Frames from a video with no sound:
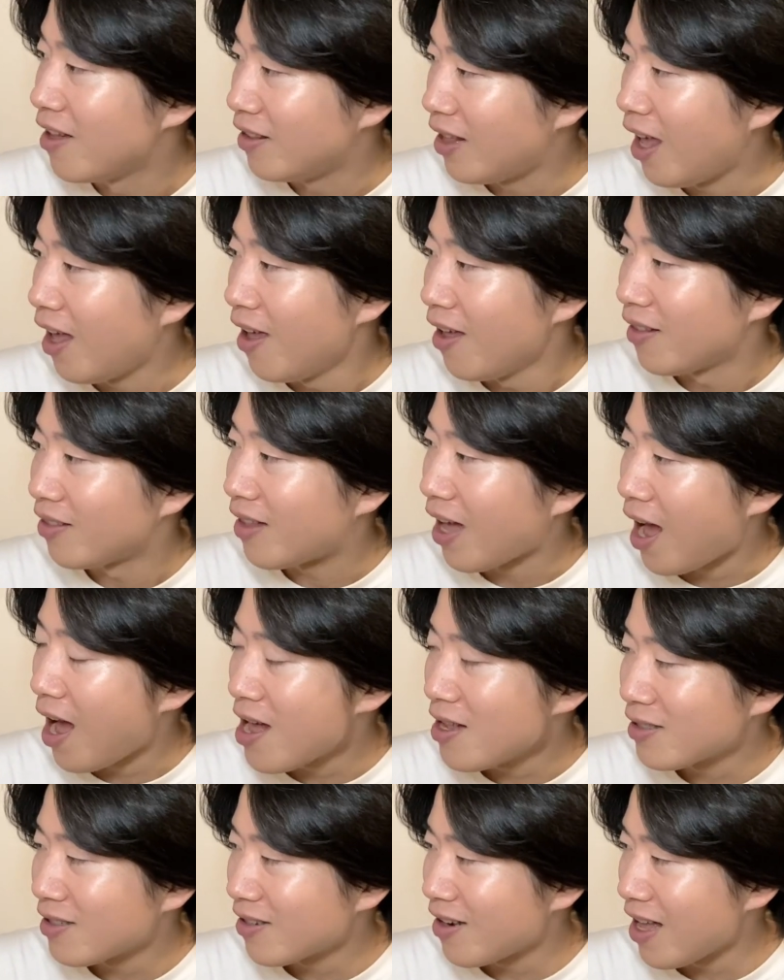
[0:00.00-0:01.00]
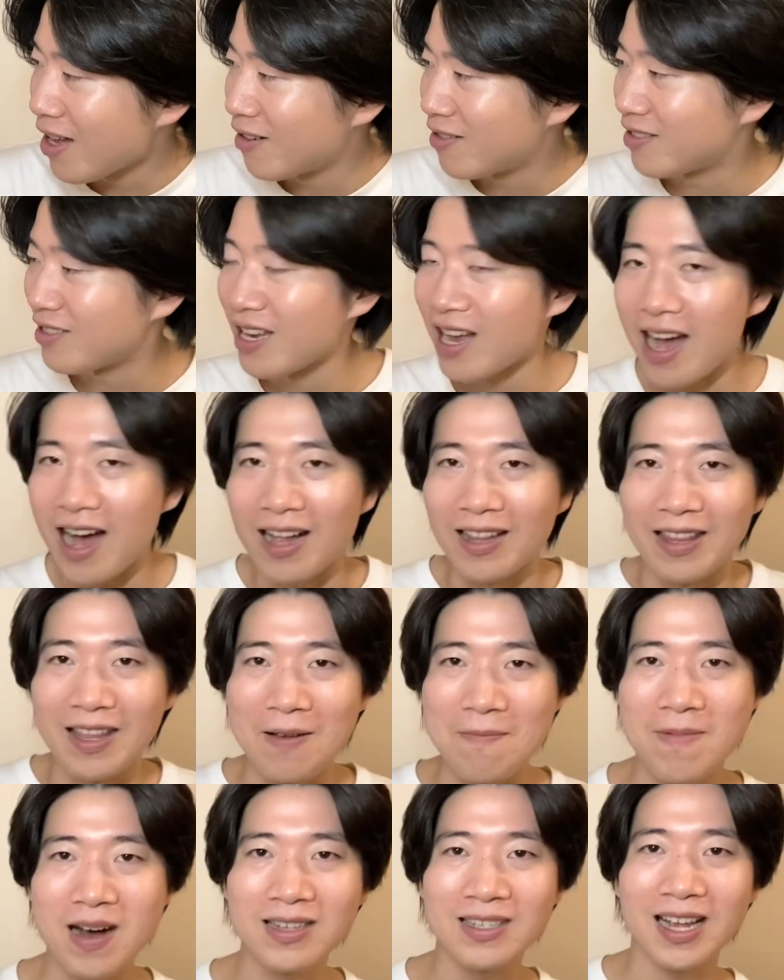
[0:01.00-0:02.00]
で、ダンスレクチャー
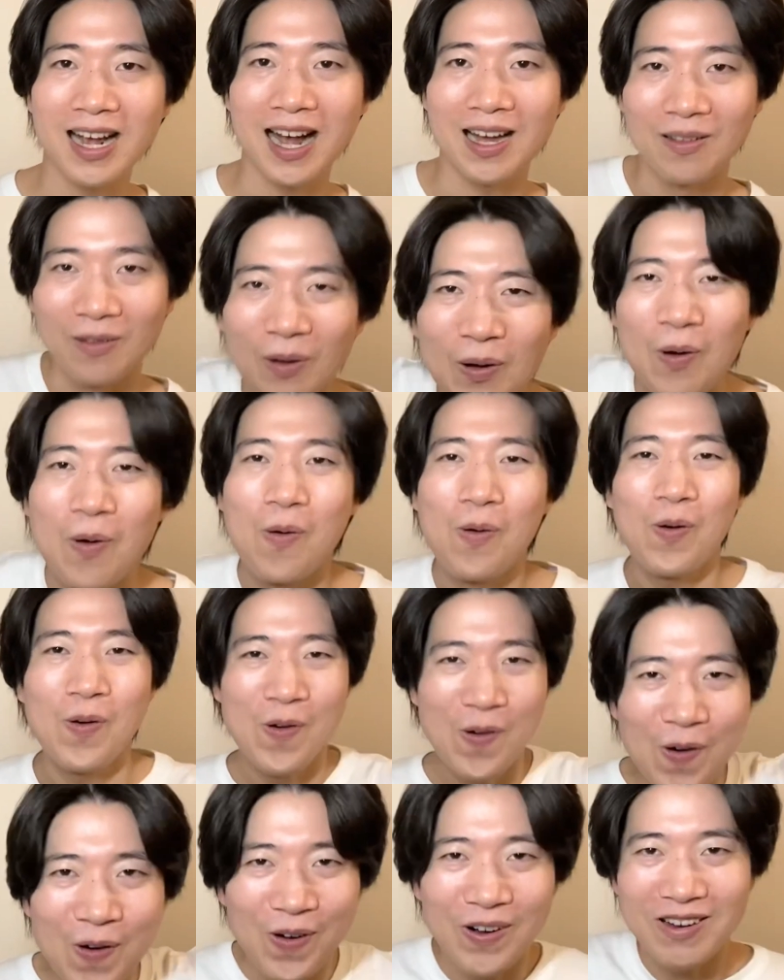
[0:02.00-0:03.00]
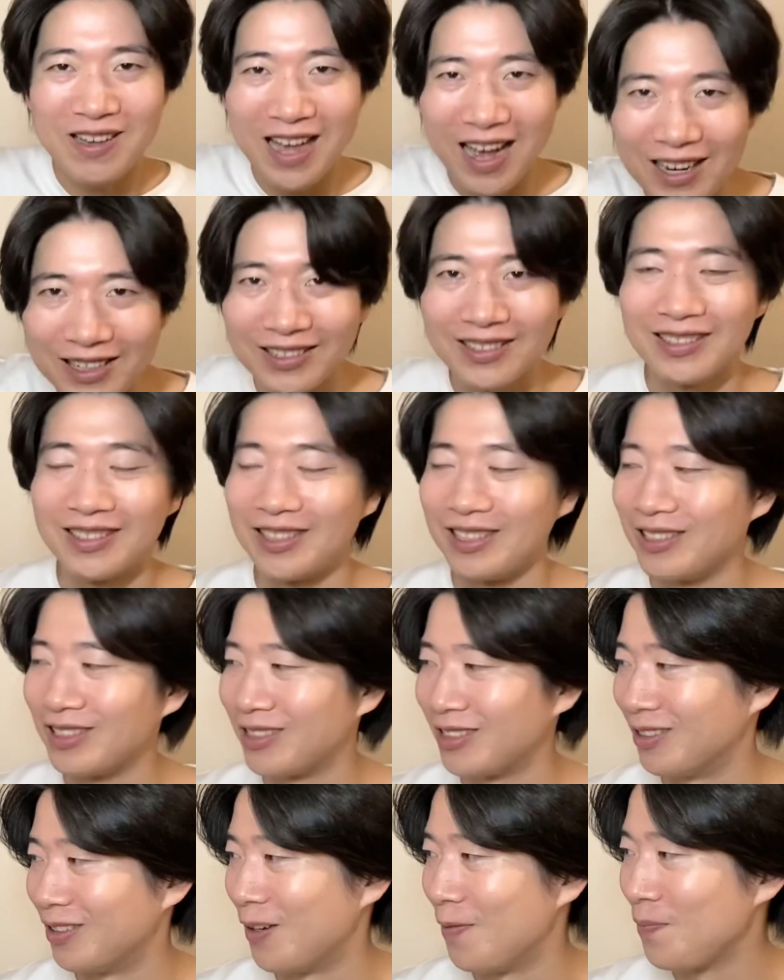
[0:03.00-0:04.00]
でまさかのここをやるっていう
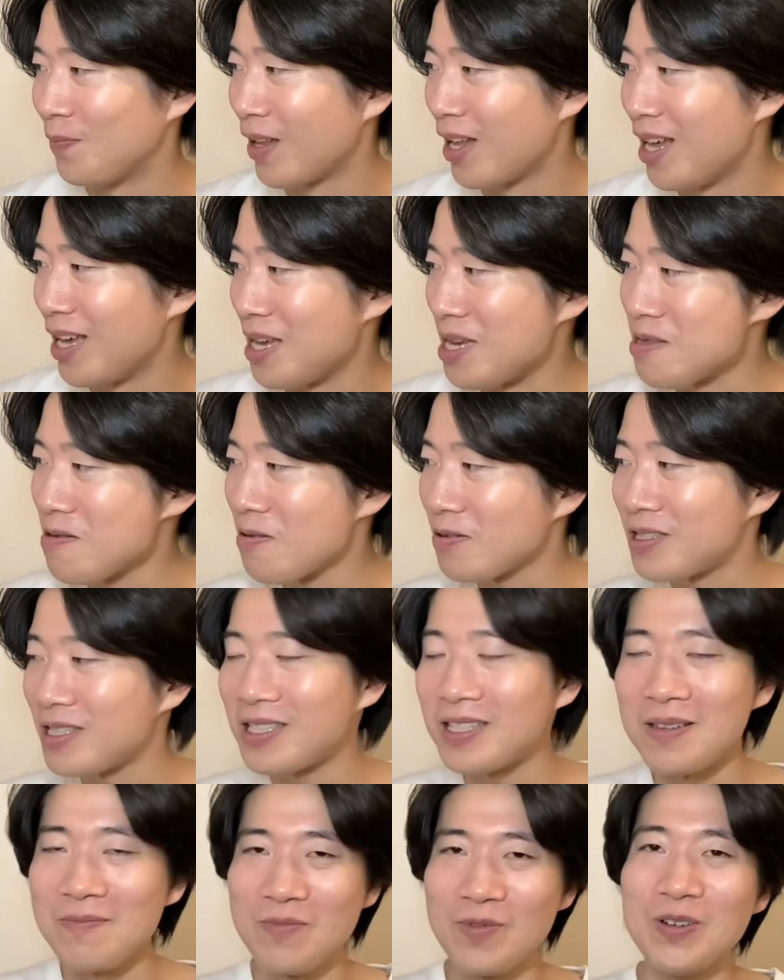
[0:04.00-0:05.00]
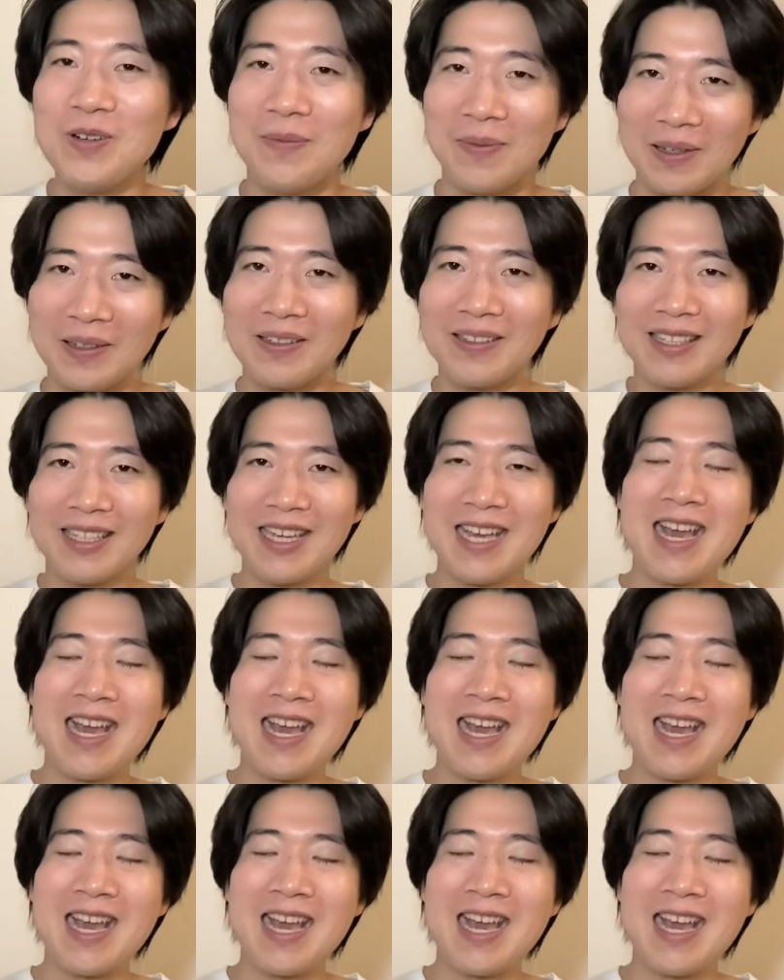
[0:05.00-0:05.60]
その、イノシシムーブ。